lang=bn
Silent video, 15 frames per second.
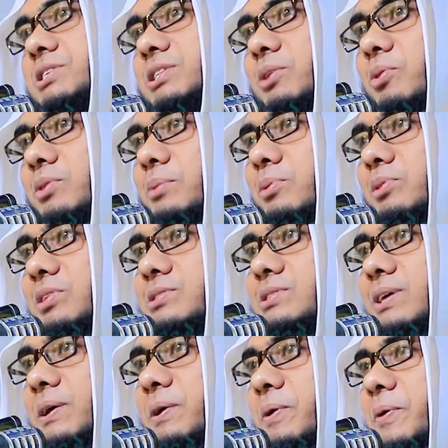সাথে কথা
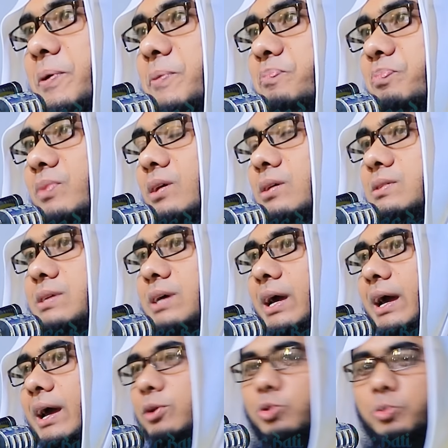বলতেছে যে
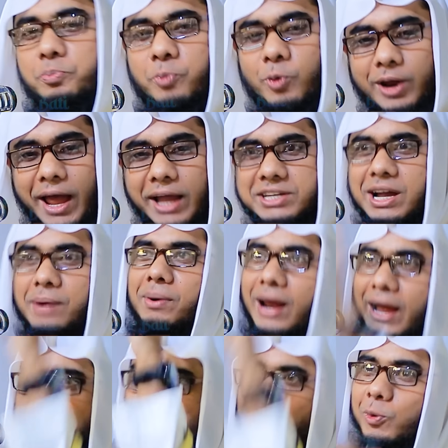এত পরে এসে আমার
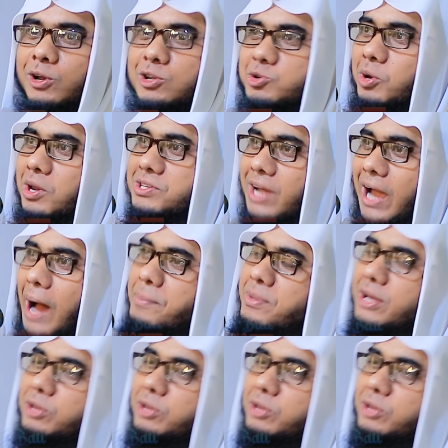আগে উপরে চলে যায় আমি